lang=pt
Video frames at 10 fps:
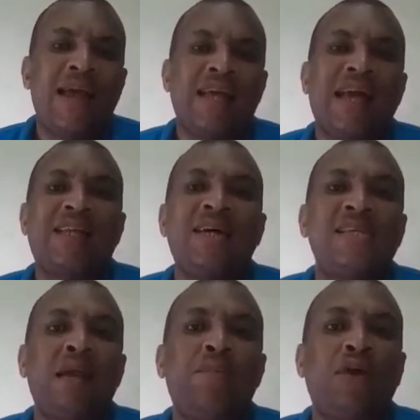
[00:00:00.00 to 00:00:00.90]
que a
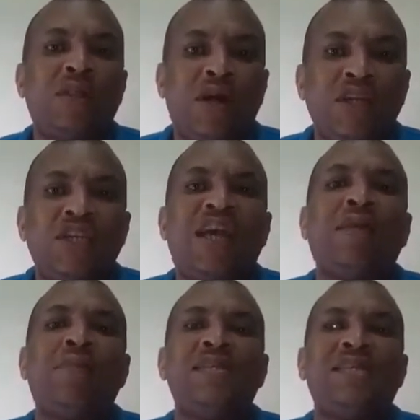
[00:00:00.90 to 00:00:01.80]
dança é importante e
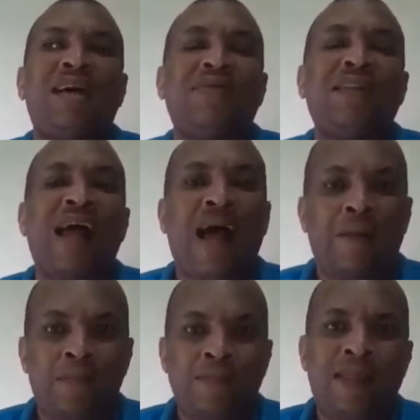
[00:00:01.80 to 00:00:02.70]
ela precisava
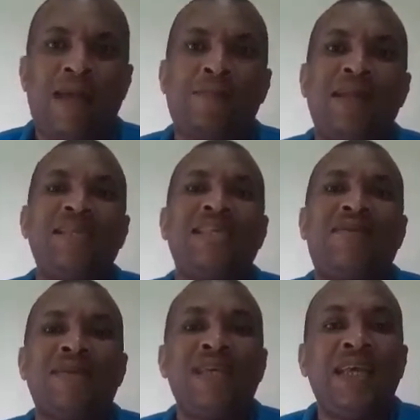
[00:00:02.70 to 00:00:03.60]
andar, né? ela
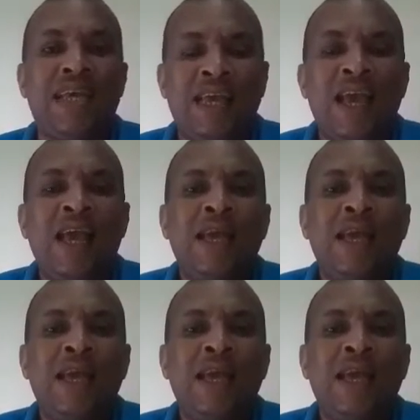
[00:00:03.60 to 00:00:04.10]
precisava seguir.